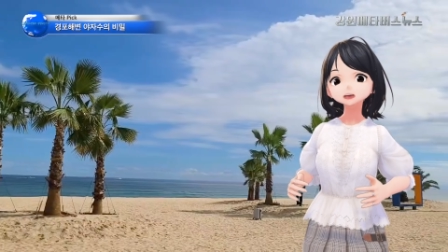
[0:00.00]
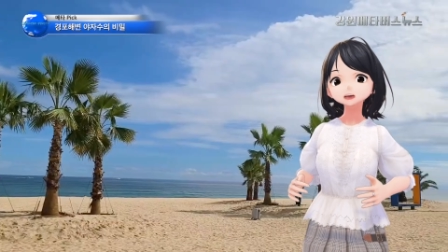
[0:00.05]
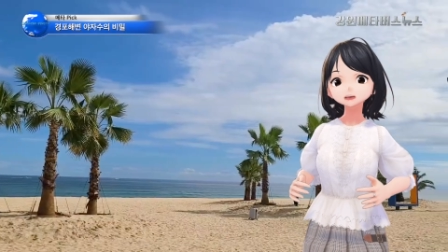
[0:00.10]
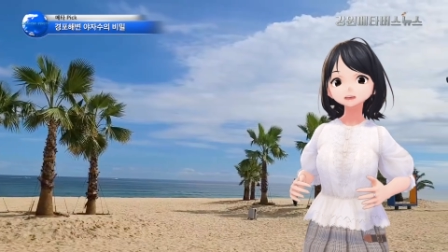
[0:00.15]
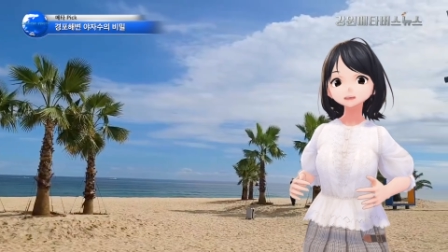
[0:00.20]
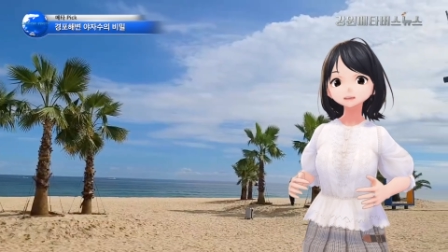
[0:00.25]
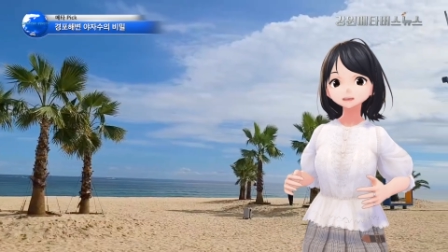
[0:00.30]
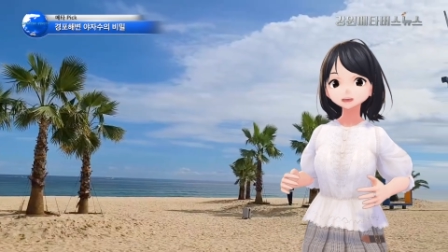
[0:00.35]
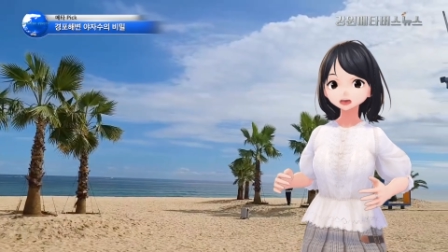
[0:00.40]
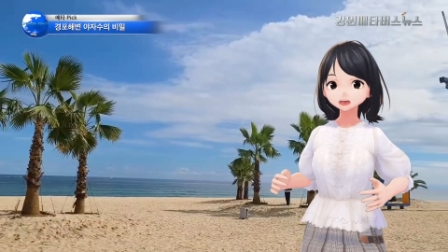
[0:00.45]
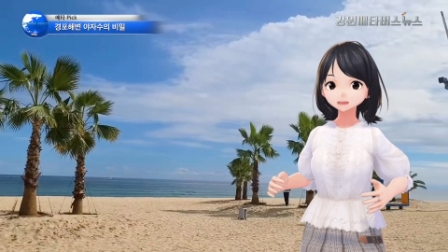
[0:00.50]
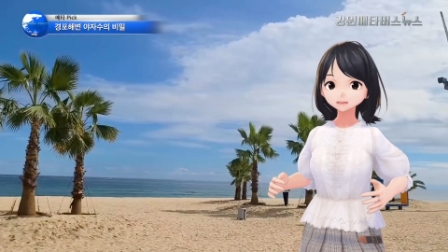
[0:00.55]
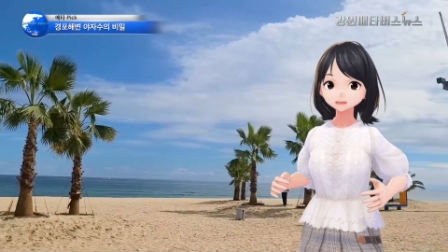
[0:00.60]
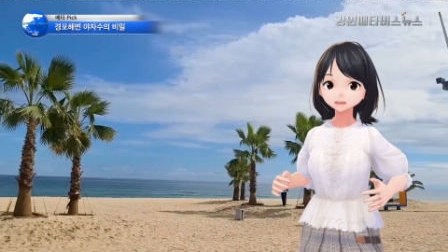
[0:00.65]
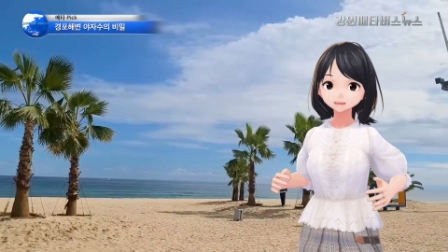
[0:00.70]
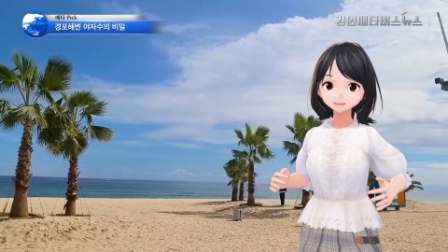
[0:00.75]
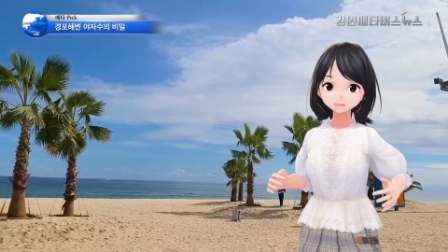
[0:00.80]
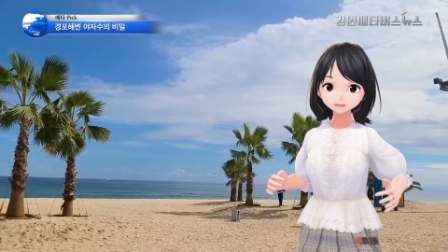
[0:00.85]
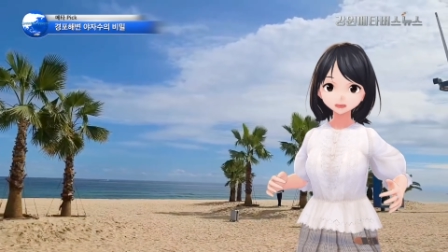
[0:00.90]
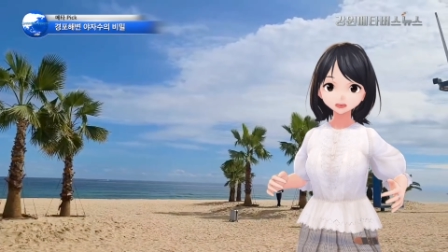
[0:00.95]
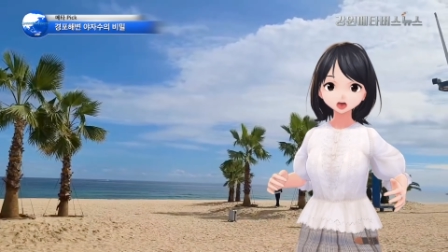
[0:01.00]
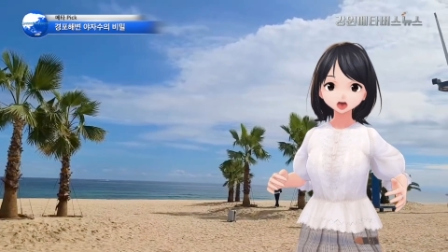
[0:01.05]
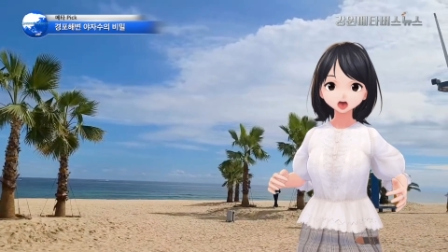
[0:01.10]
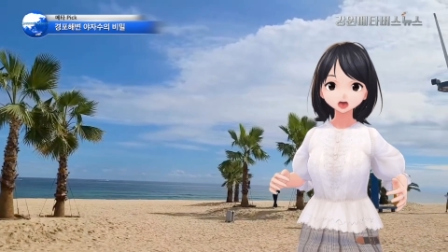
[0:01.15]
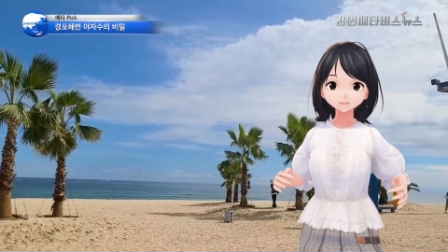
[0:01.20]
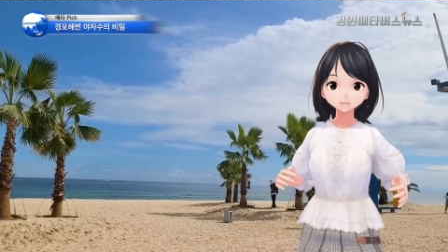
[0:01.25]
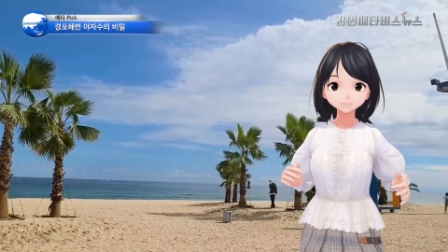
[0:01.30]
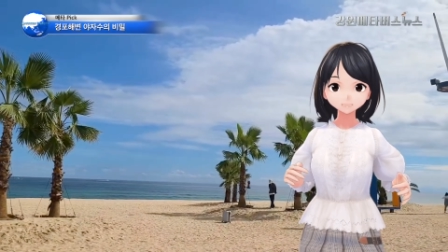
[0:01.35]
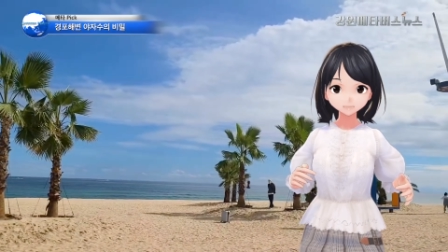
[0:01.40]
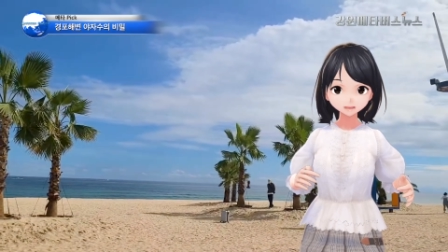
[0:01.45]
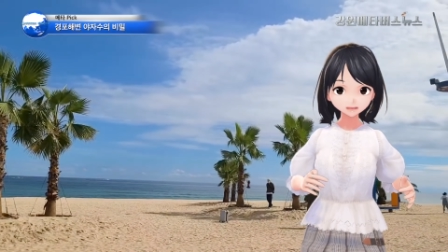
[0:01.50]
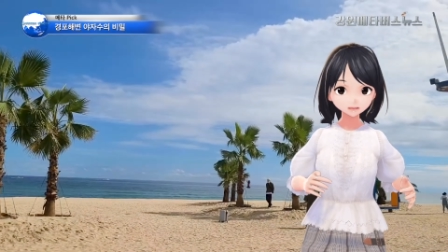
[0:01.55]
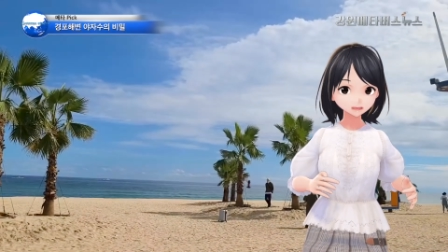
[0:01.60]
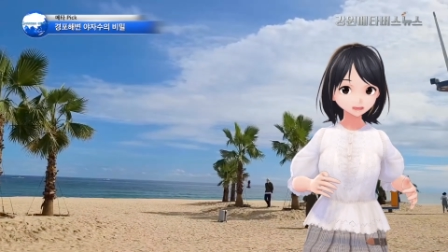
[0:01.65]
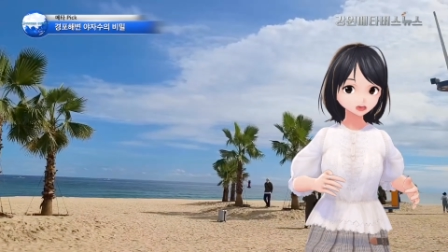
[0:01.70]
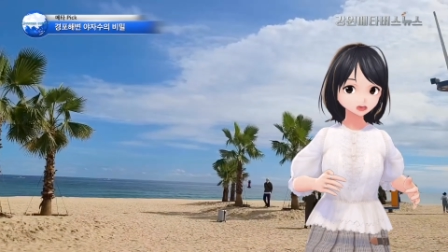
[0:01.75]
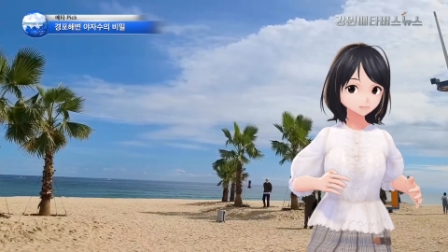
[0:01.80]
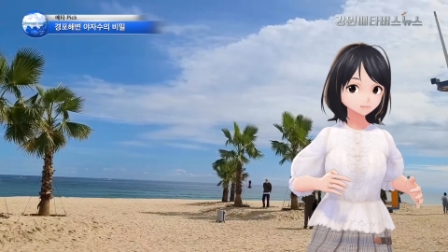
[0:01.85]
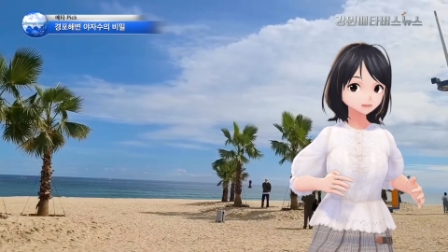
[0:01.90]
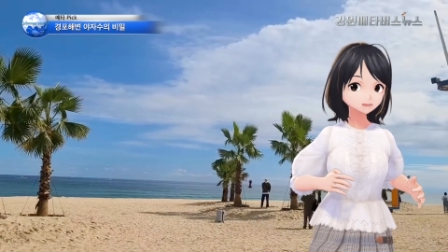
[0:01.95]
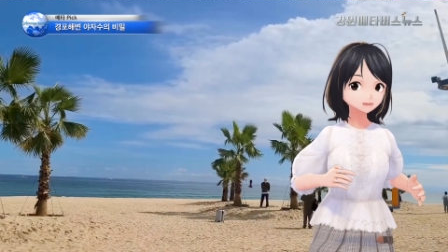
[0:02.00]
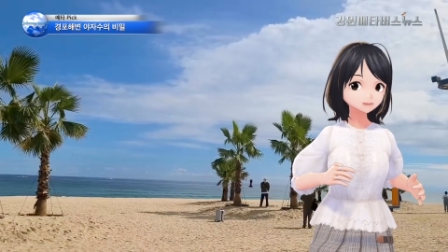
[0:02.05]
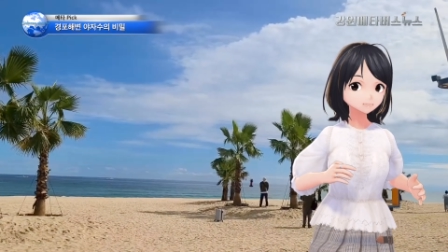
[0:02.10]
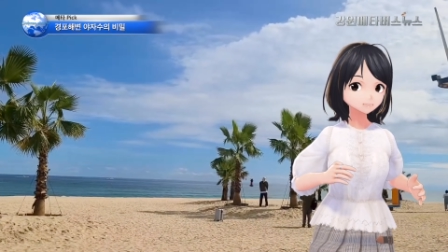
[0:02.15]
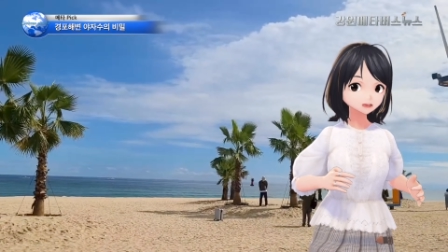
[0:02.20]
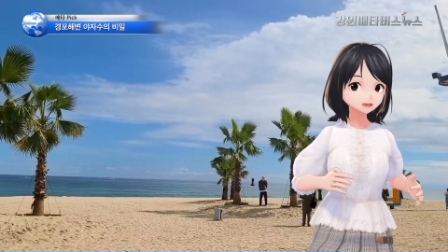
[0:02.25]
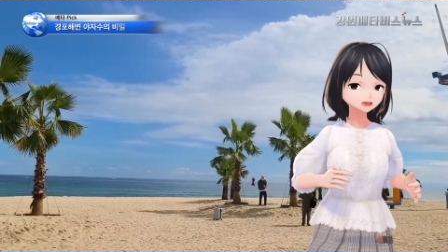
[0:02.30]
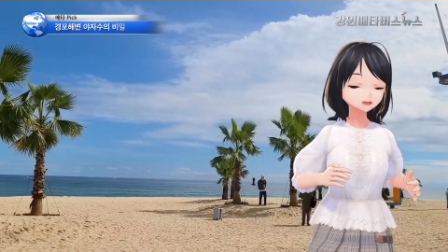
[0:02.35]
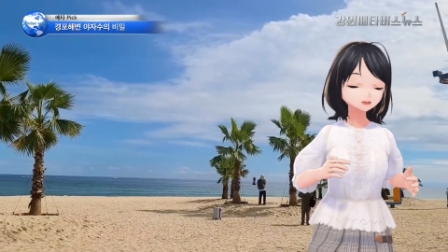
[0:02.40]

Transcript: 야자수는 열대식물로 매서운